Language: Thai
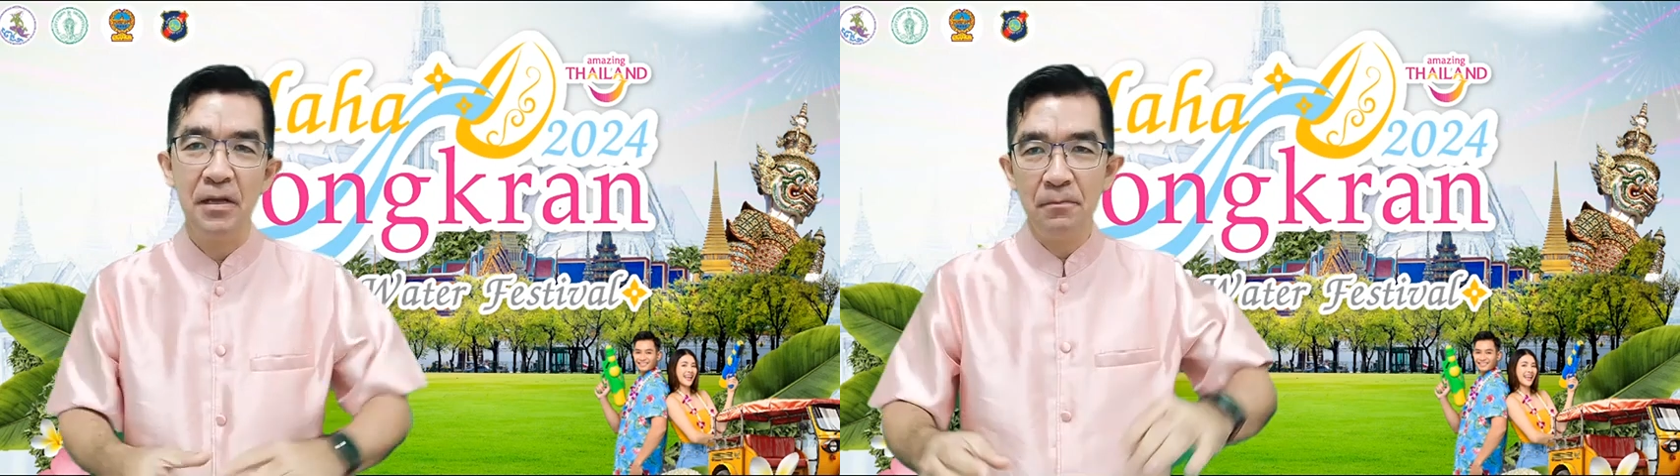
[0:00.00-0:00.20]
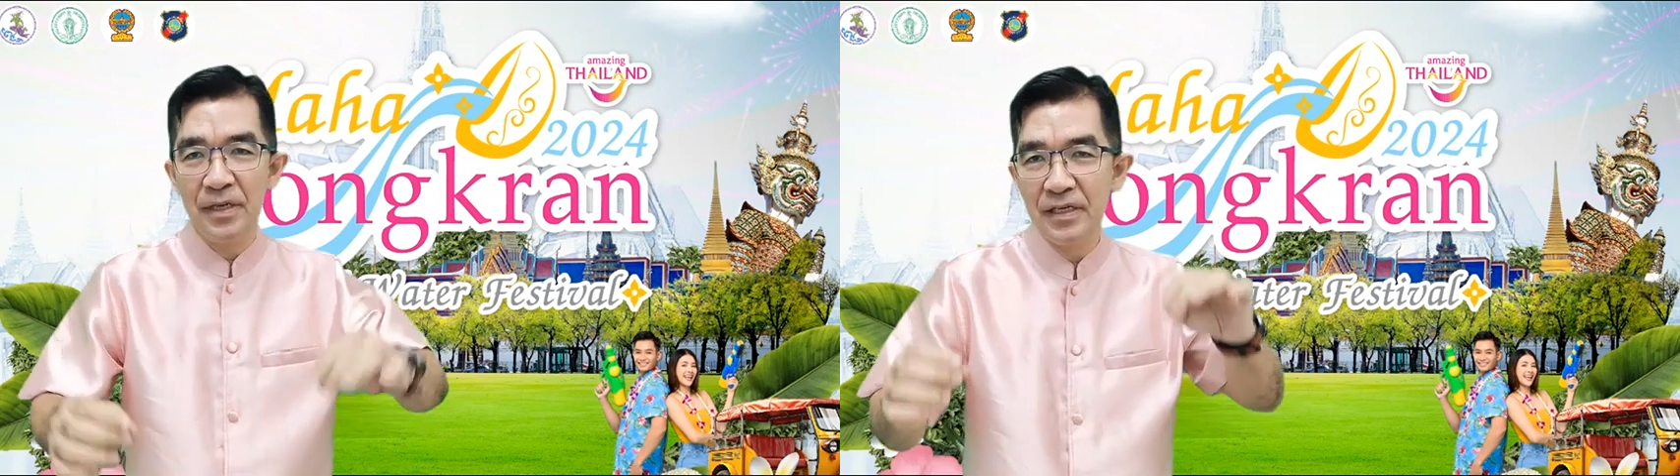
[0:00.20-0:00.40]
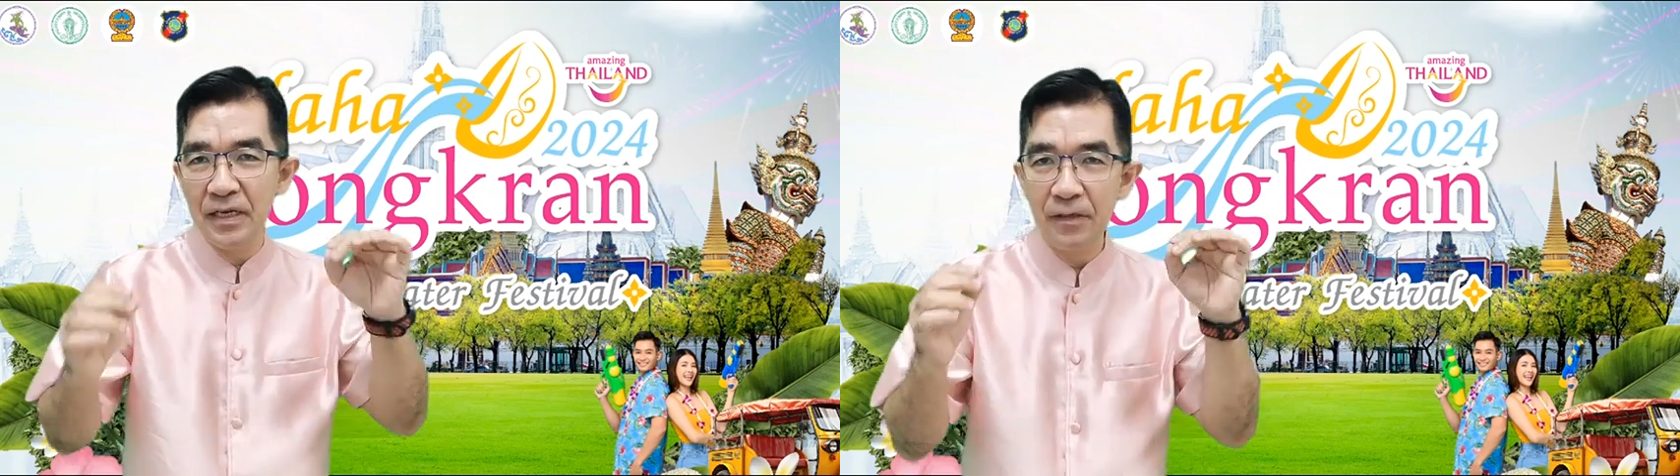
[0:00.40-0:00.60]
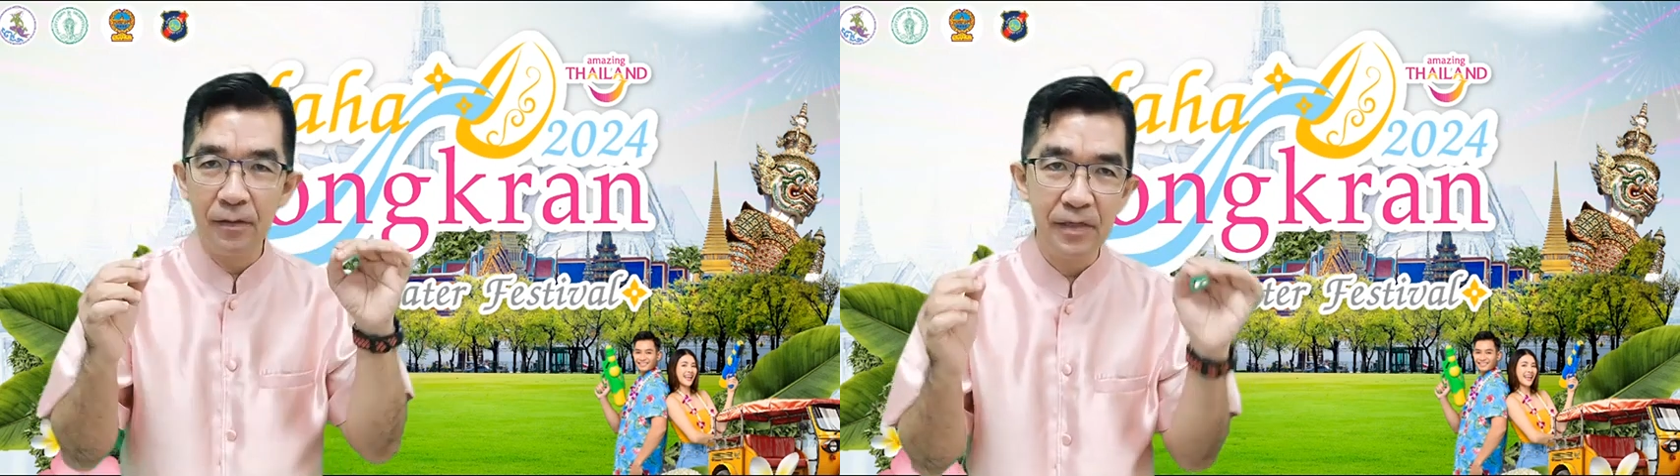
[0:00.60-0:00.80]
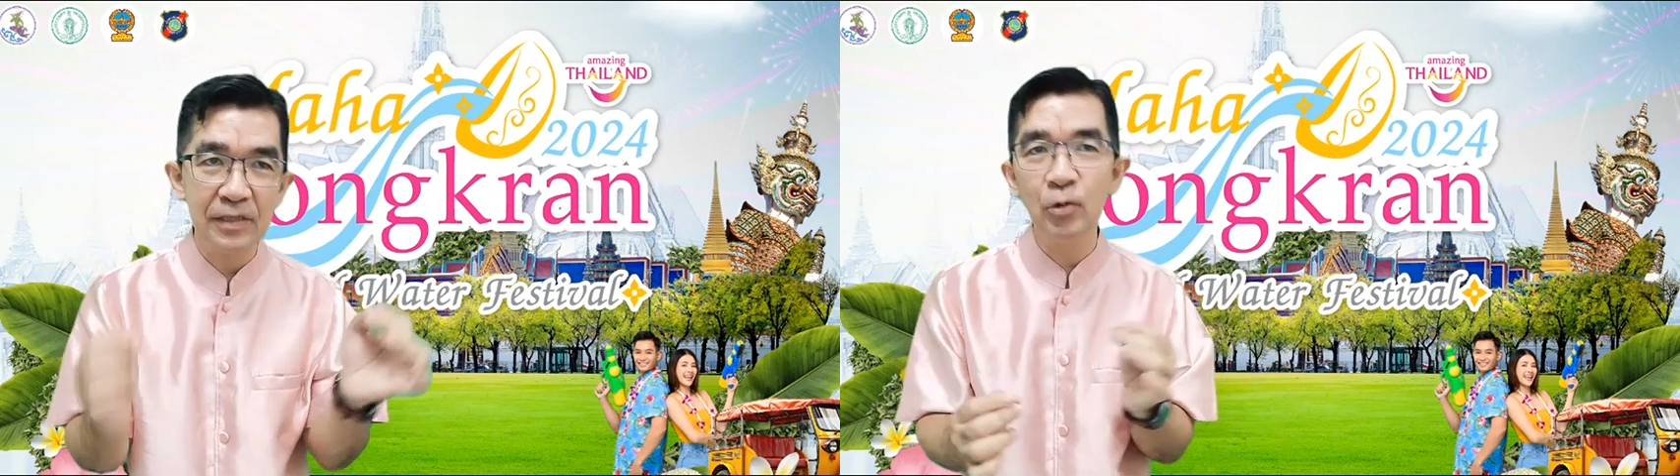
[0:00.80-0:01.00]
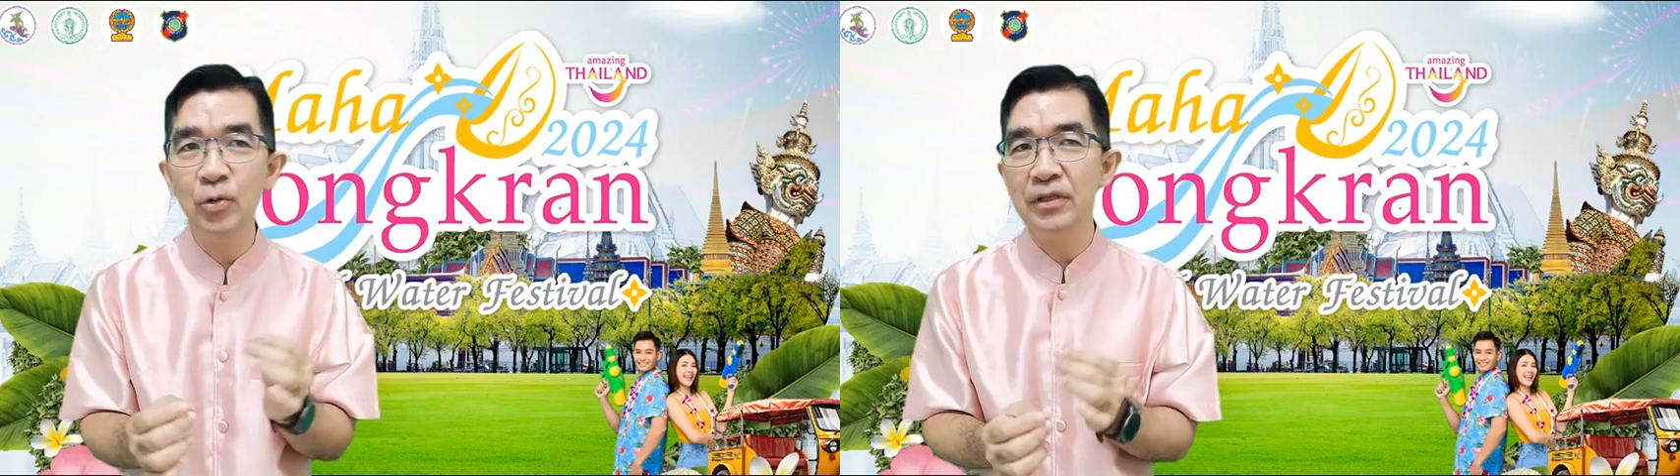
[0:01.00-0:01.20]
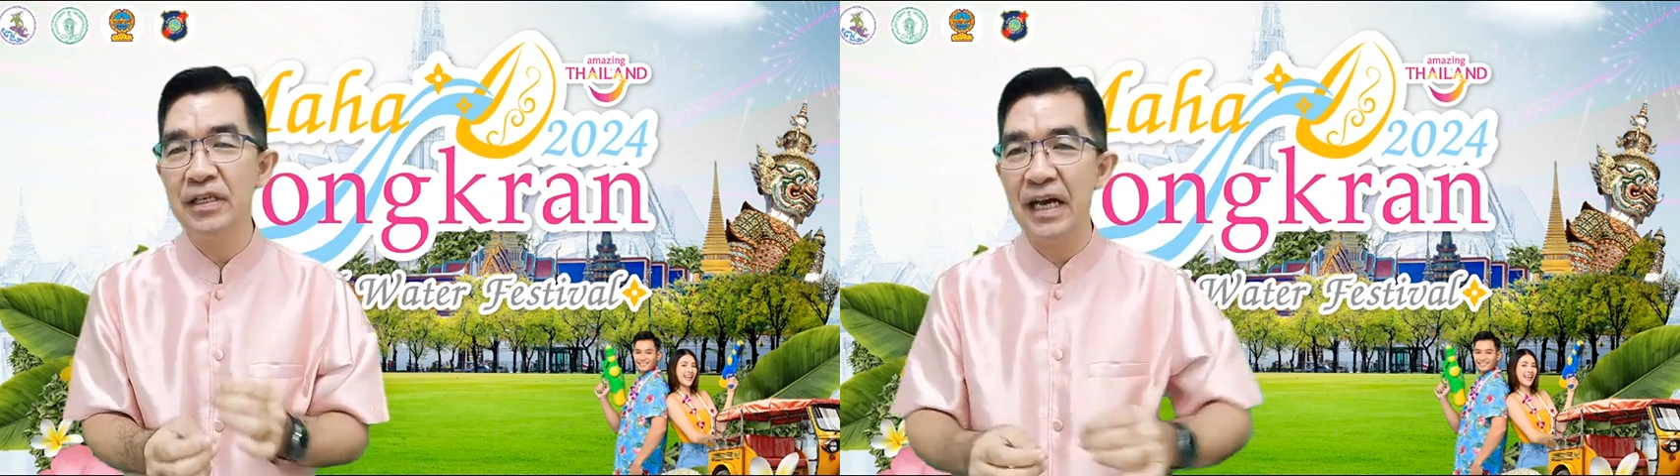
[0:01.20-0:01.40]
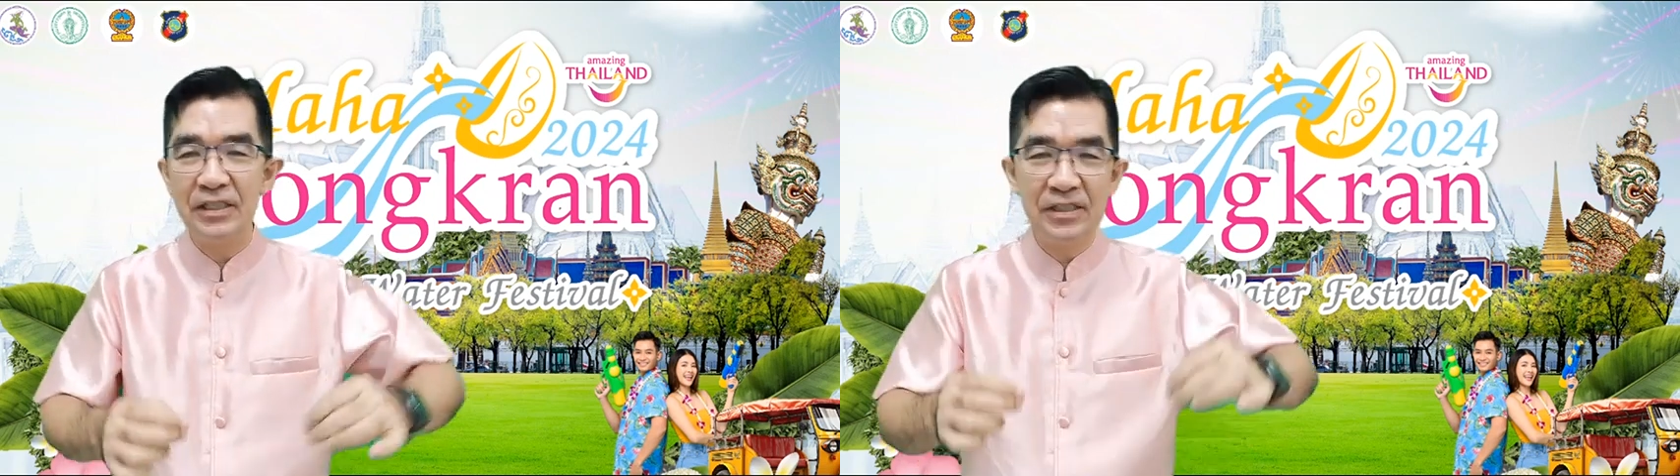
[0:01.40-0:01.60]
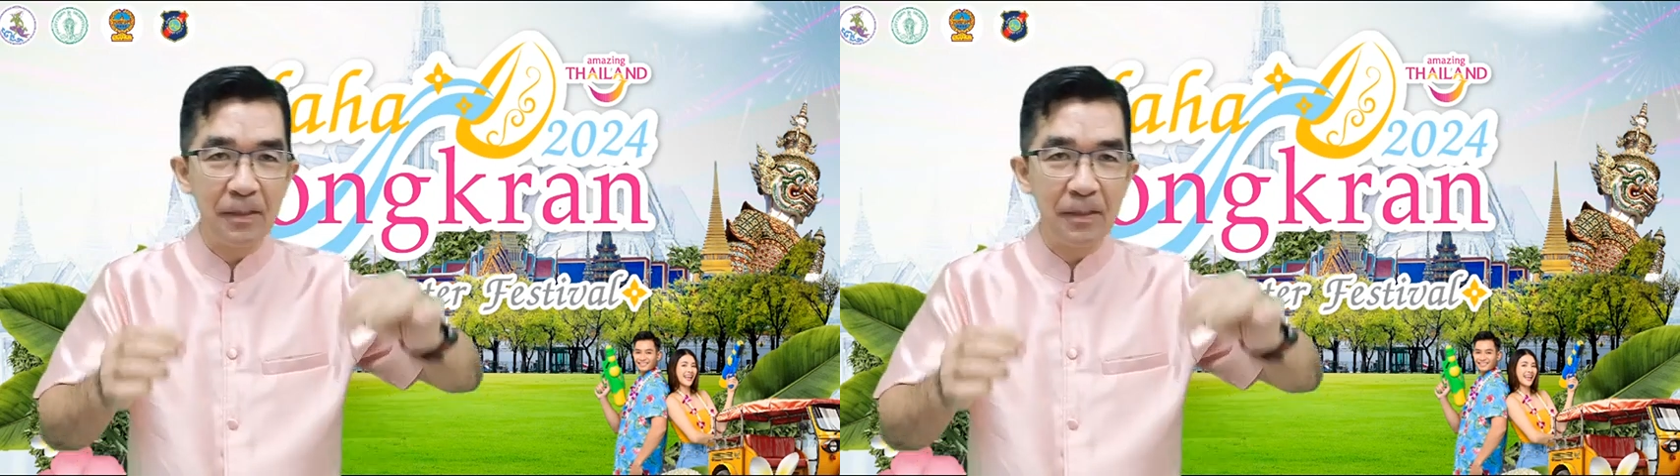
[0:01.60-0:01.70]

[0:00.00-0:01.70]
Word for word: เป็นการกระตุ้นการ